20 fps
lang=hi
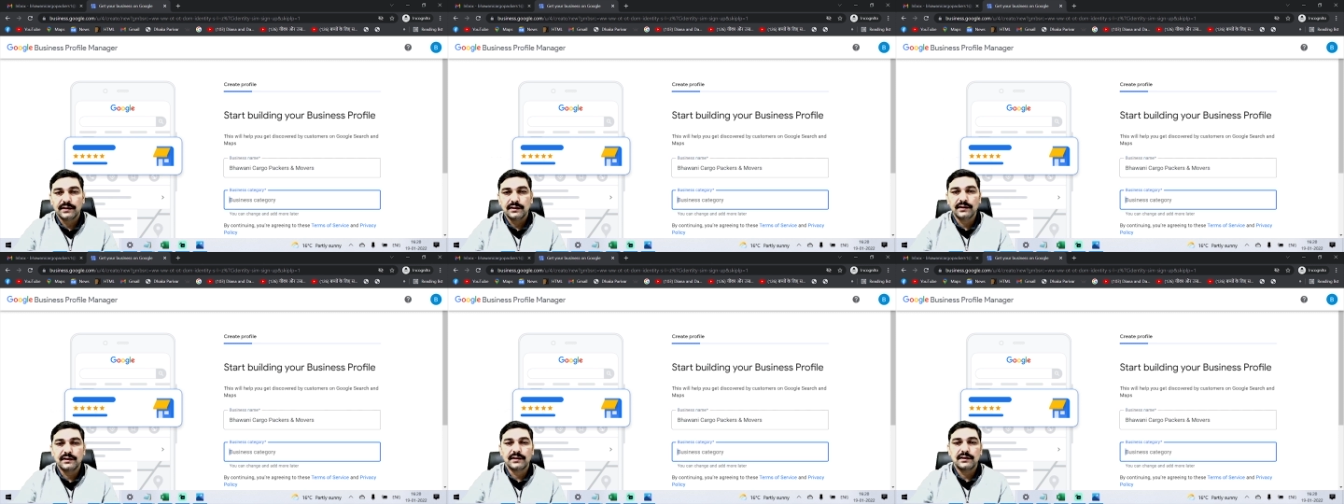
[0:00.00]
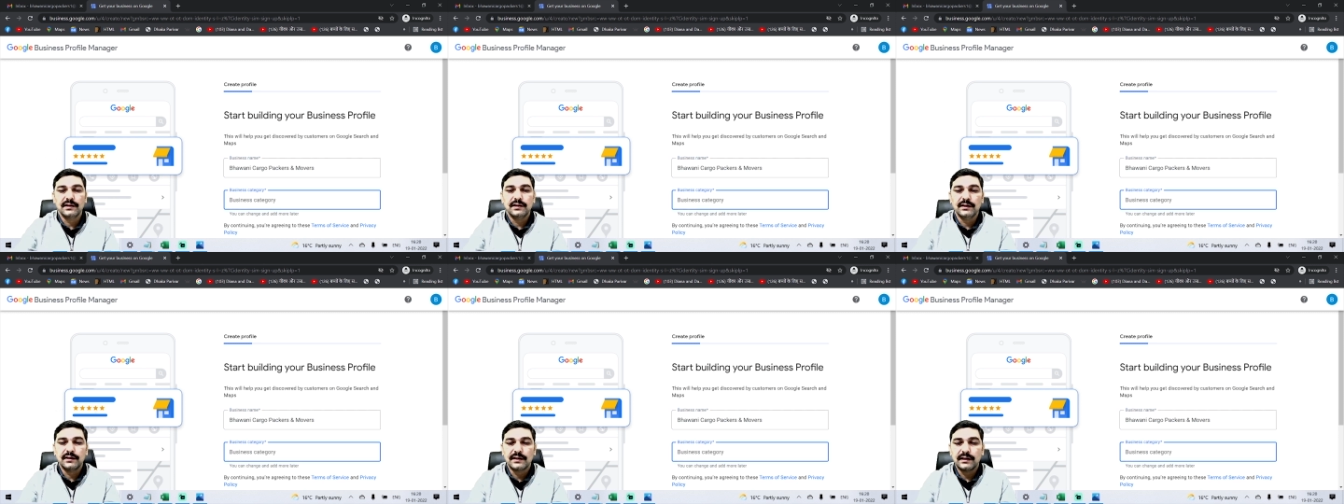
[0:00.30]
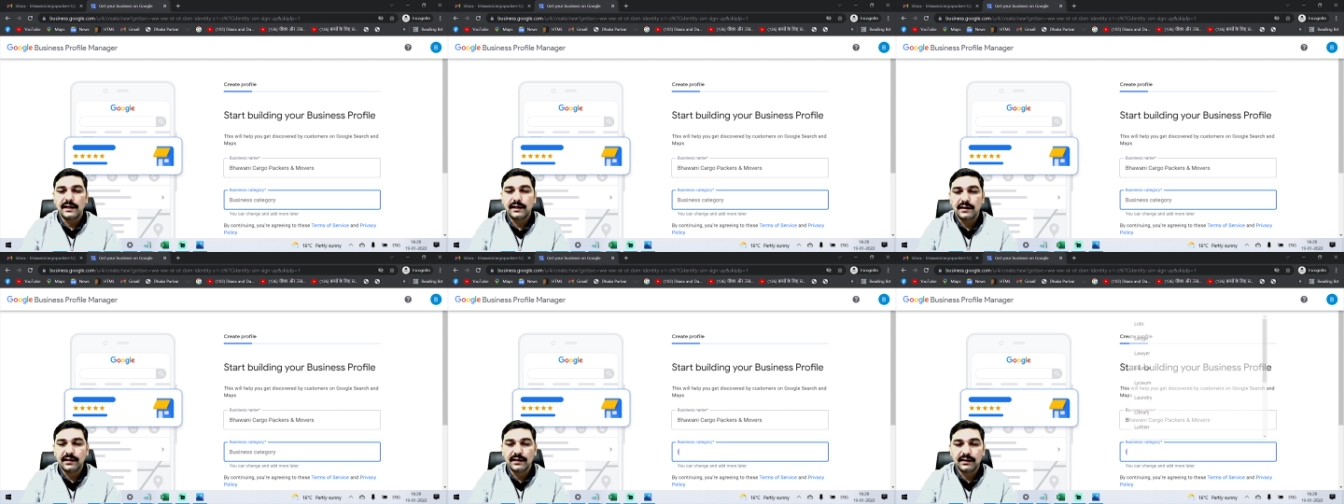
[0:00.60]
इनकी
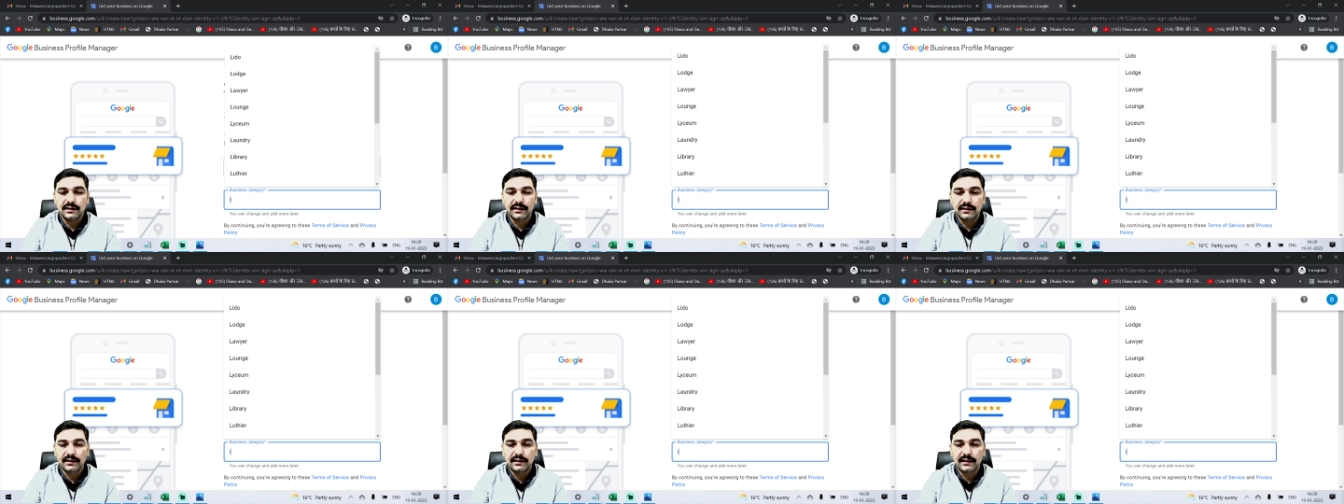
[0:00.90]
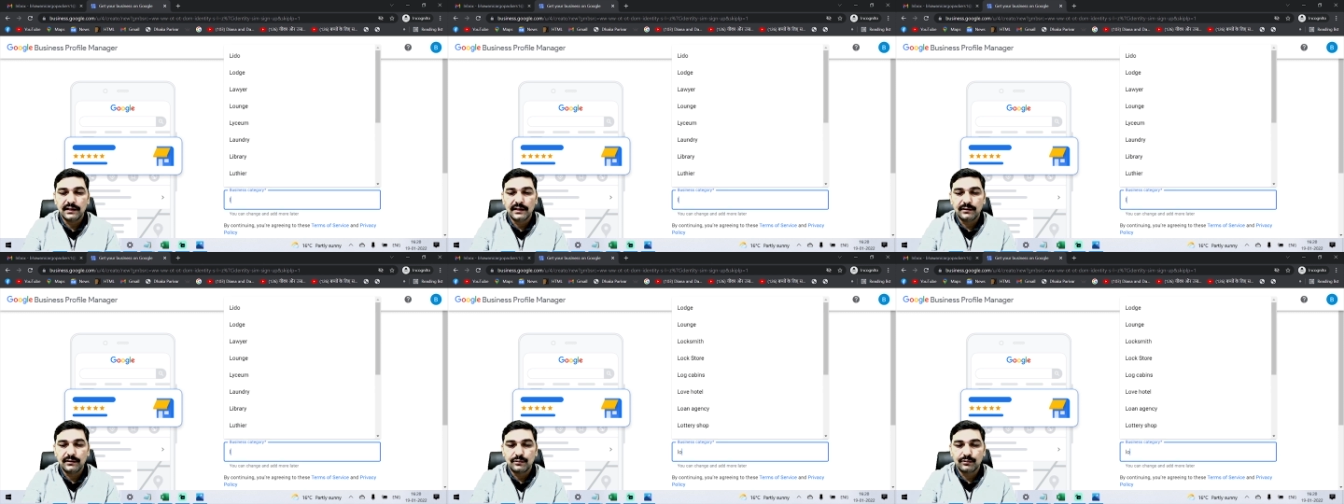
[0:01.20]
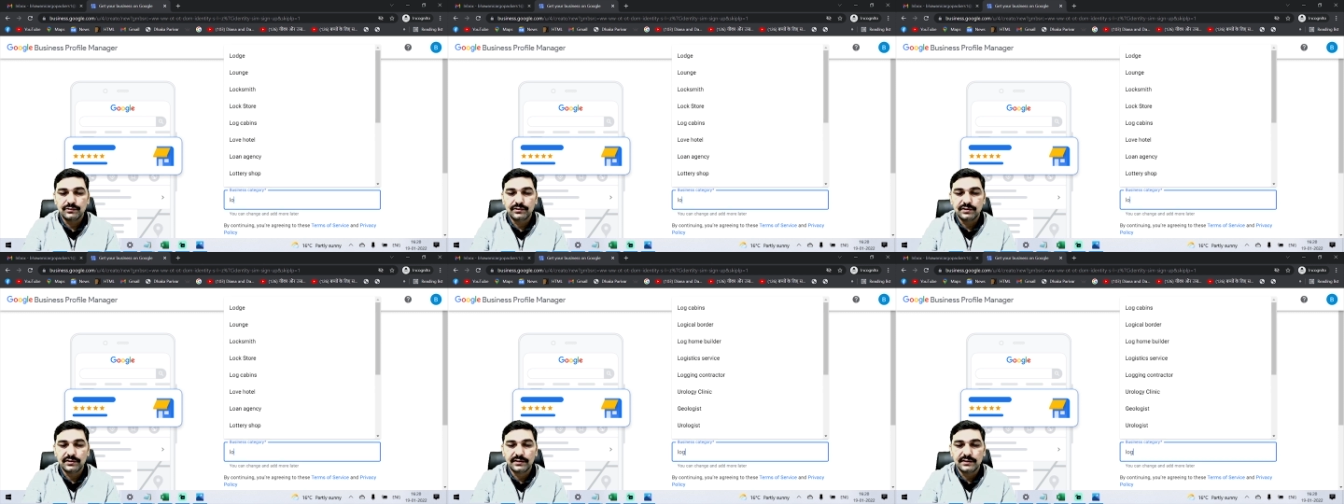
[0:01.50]
कैटेगरी है
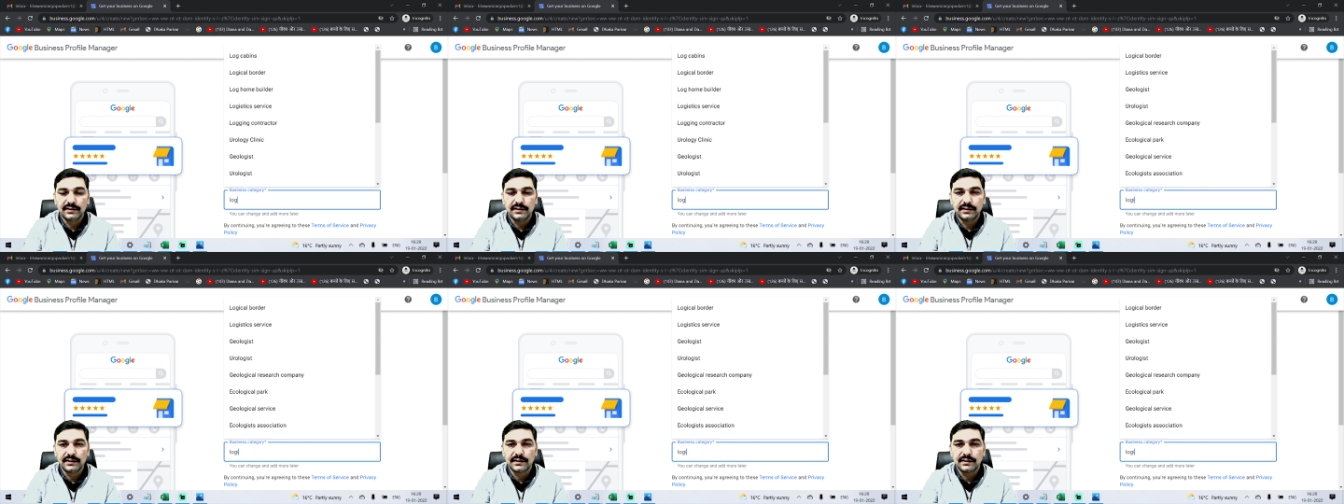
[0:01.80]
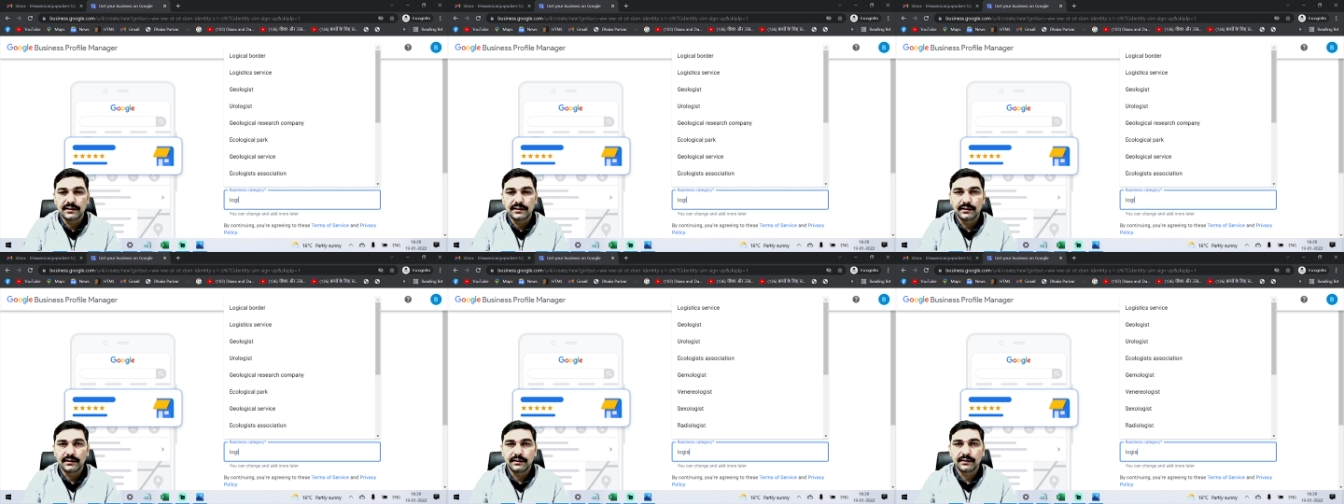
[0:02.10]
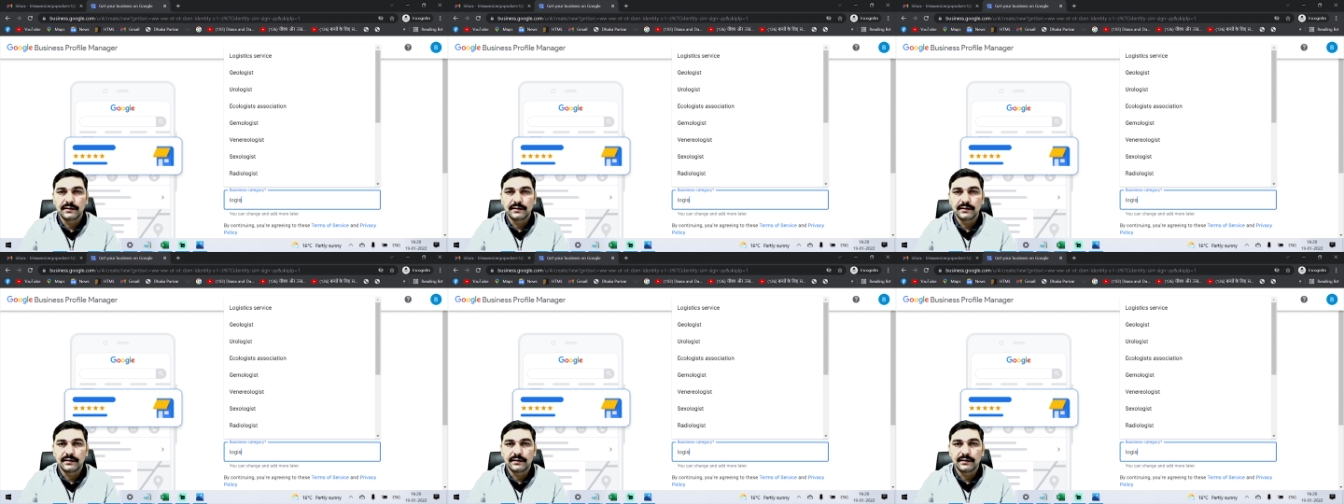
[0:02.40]
लॉजिस्टिक